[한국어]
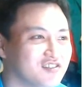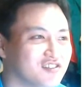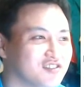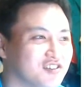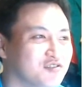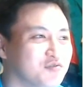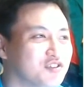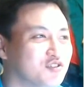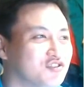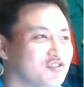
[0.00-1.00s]
얘는 왜
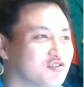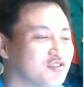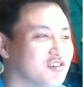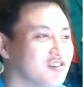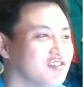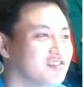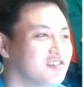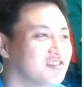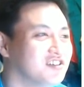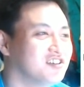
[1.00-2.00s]
쳐지는 거야?
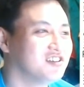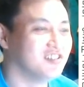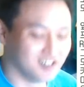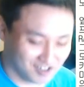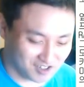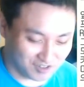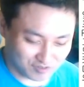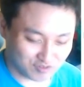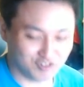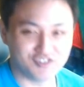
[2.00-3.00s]

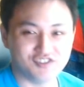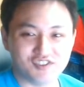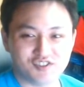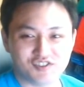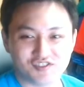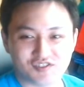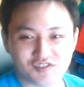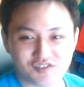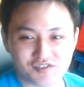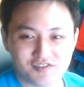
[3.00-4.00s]
눌렀으니 쳐지는
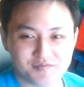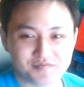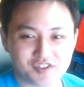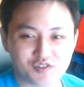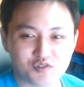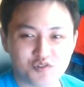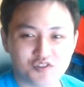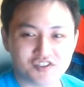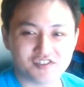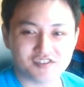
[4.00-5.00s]
거죠. 요런 기능.